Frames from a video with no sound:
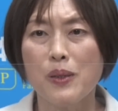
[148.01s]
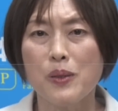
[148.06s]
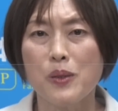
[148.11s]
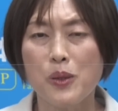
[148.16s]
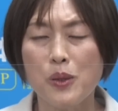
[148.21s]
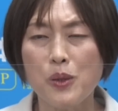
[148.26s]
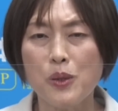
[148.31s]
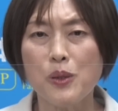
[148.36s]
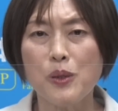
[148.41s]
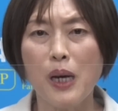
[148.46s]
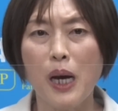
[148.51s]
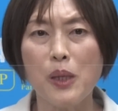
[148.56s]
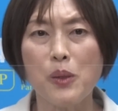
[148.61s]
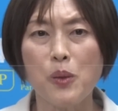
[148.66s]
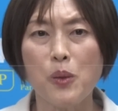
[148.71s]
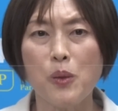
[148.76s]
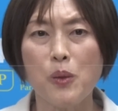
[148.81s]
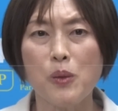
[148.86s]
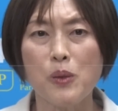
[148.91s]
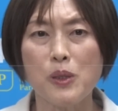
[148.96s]
いうあ
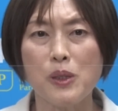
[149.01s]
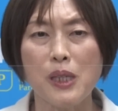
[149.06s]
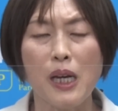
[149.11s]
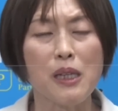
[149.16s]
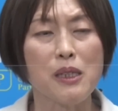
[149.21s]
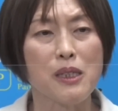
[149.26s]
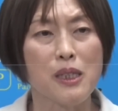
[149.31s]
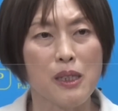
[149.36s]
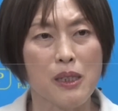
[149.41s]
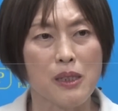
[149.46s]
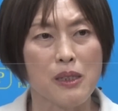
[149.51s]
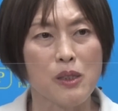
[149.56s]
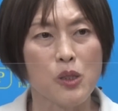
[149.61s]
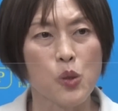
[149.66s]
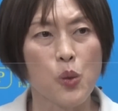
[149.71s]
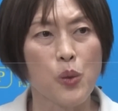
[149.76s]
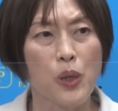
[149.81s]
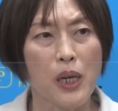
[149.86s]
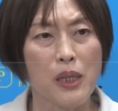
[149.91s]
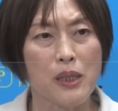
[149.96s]
の借金
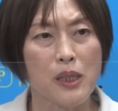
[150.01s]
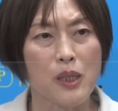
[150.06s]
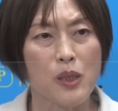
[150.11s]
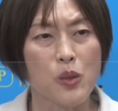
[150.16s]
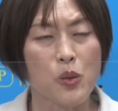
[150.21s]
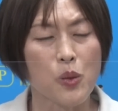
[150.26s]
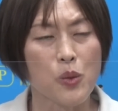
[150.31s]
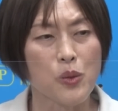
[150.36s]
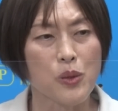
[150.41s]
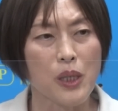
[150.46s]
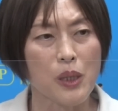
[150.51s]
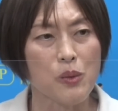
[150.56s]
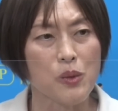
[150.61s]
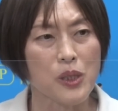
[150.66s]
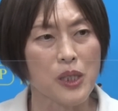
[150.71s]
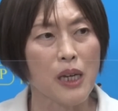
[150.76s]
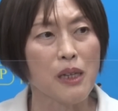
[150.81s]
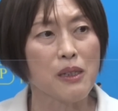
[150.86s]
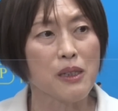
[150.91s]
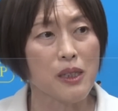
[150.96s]
奨学金という名の
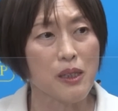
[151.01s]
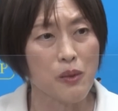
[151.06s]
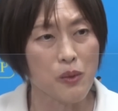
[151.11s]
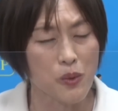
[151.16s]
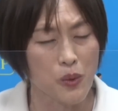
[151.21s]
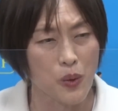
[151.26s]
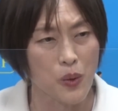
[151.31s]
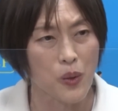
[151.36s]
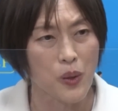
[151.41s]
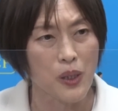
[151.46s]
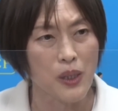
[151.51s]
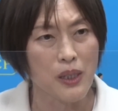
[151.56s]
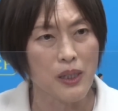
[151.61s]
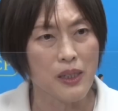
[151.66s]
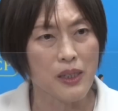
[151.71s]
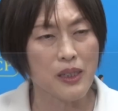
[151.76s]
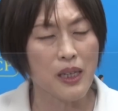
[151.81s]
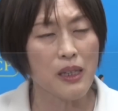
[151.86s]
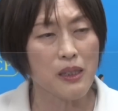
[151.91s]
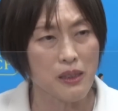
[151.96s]
借金を
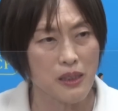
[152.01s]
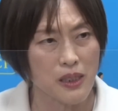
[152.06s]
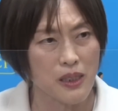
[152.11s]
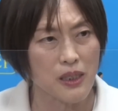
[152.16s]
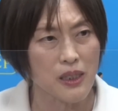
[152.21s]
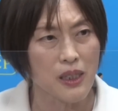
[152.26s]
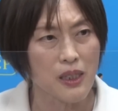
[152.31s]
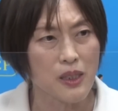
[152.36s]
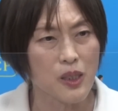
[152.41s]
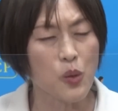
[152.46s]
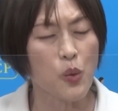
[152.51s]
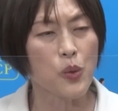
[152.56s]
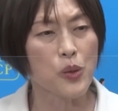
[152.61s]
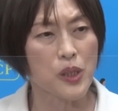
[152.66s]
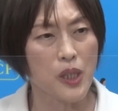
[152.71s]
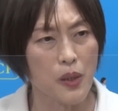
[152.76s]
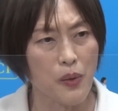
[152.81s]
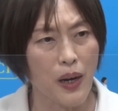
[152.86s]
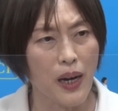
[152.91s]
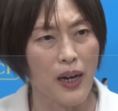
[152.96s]
現に日
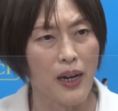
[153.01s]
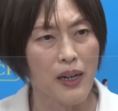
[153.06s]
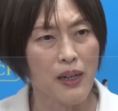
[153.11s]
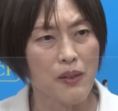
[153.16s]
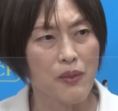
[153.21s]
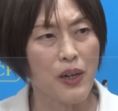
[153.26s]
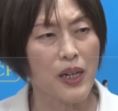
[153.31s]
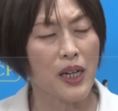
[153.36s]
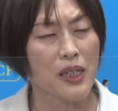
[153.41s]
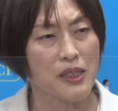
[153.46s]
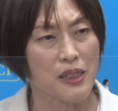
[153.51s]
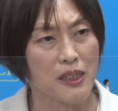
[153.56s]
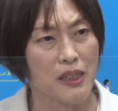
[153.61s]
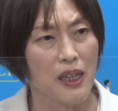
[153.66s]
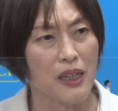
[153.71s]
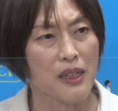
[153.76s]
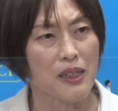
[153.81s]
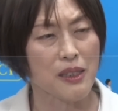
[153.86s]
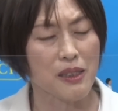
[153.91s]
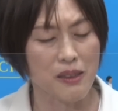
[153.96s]
本では若い世
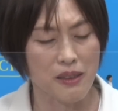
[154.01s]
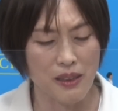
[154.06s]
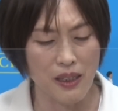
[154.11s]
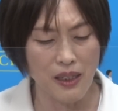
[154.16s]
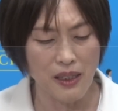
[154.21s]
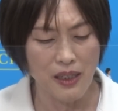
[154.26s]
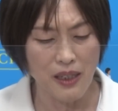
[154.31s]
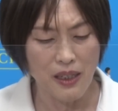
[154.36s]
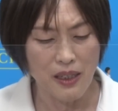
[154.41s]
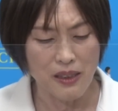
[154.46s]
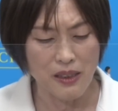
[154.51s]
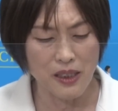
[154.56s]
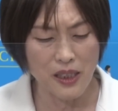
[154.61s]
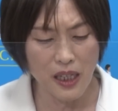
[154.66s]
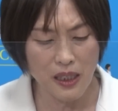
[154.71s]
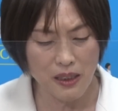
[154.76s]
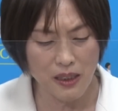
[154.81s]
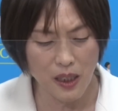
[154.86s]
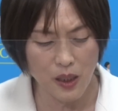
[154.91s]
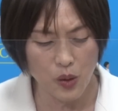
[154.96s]
代がですね
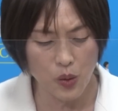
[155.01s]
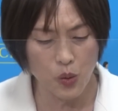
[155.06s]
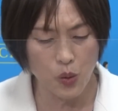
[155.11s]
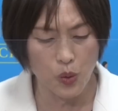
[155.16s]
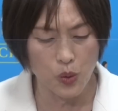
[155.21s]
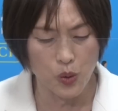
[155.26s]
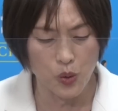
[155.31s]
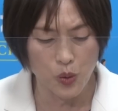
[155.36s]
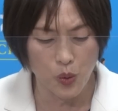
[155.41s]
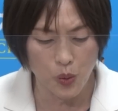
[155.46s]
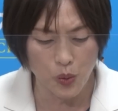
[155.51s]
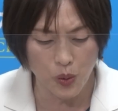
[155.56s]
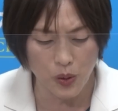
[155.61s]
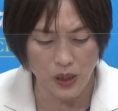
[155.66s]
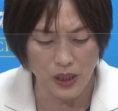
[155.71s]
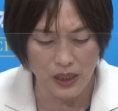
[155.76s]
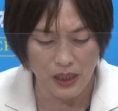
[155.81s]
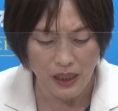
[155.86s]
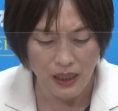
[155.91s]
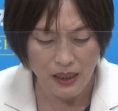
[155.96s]
担っているということ
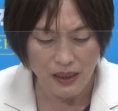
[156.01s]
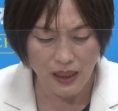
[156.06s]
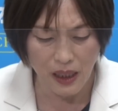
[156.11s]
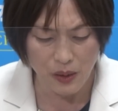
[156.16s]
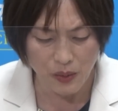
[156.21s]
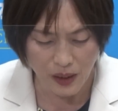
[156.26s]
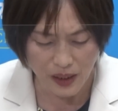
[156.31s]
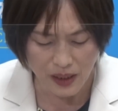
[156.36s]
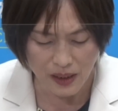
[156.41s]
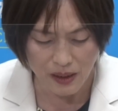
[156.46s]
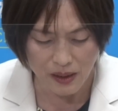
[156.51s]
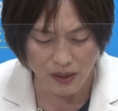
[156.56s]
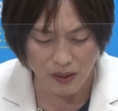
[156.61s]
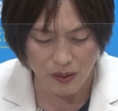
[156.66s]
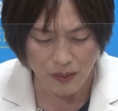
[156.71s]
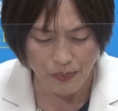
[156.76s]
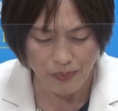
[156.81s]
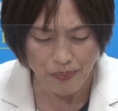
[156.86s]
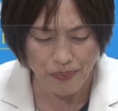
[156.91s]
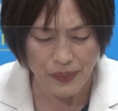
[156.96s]
になるわけで
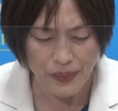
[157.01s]
す。